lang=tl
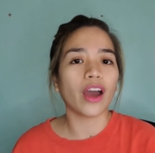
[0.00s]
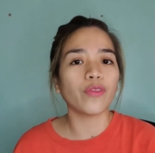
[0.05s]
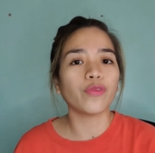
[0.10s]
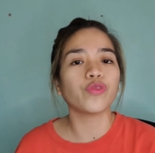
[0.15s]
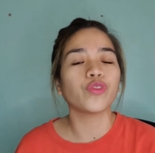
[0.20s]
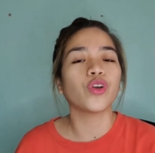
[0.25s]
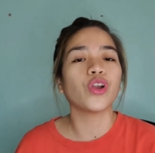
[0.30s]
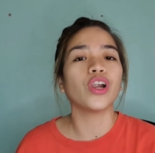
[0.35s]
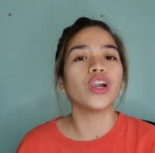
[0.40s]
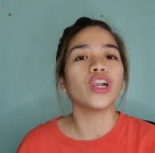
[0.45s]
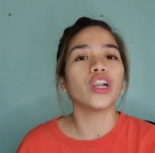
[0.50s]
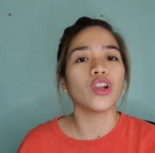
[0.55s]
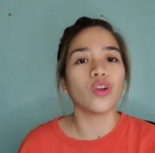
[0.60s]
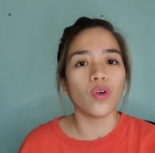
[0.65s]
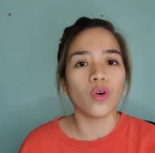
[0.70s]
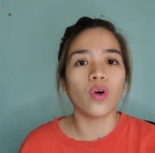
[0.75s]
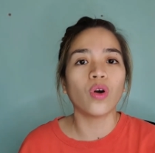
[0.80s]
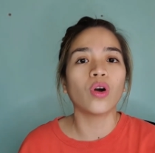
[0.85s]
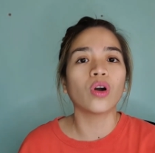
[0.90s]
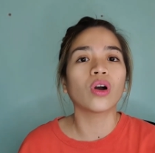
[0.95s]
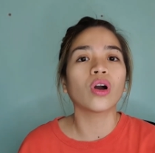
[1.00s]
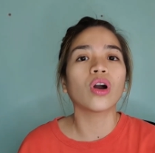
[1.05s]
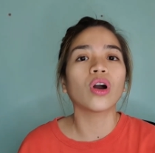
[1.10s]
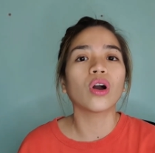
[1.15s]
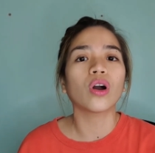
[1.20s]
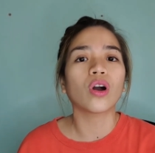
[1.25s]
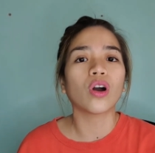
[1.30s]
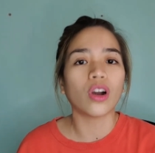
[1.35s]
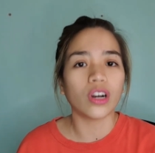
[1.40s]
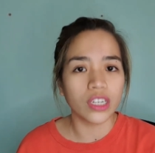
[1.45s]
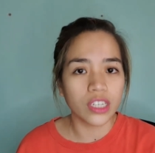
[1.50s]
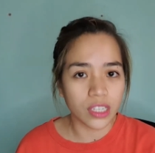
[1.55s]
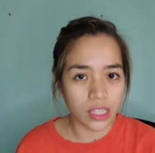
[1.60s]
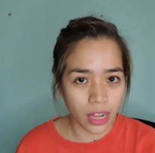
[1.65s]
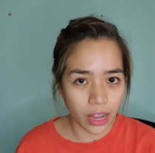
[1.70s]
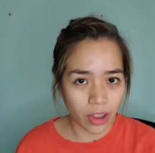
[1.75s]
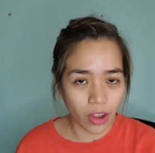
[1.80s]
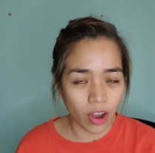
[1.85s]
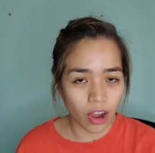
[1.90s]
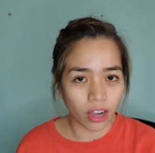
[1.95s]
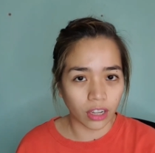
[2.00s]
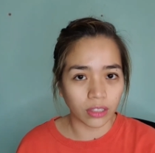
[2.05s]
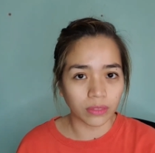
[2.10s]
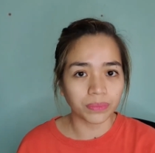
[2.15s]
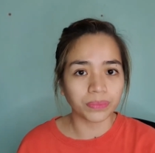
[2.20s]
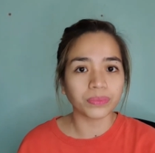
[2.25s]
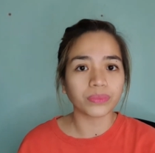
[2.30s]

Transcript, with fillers: after nung course na yon.